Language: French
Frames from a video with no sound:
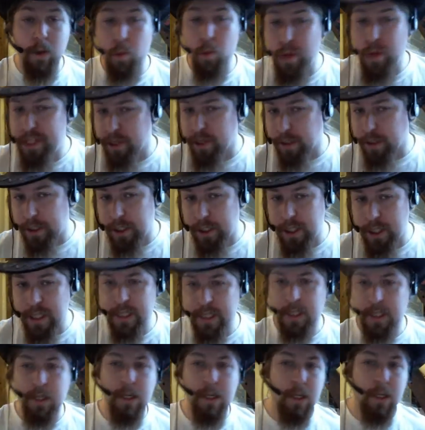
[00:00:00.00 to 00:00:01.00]

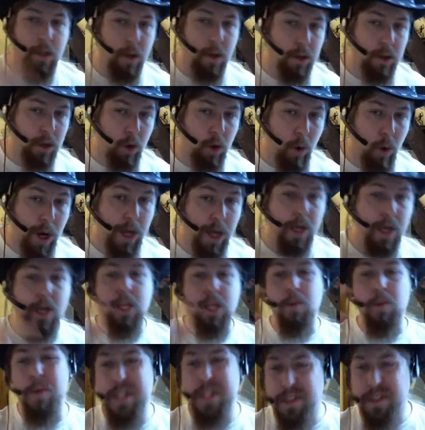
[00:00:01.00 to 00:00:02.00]
806, 33,
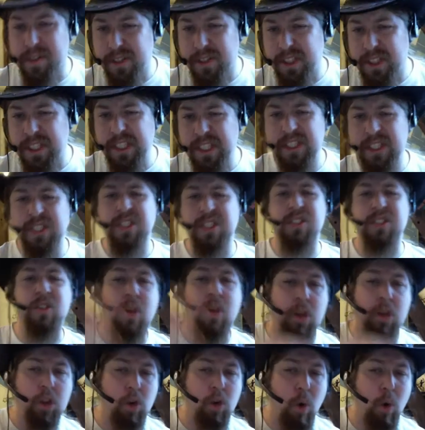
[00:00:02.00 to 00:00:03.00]
806,
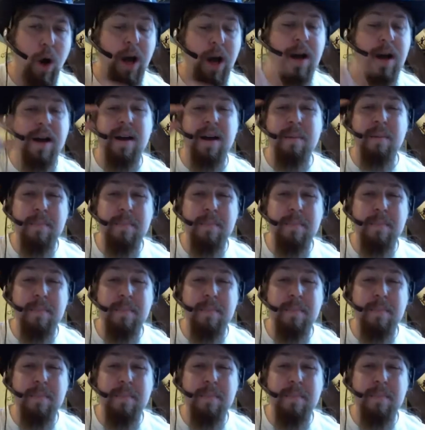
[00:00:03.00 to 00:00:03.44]
33.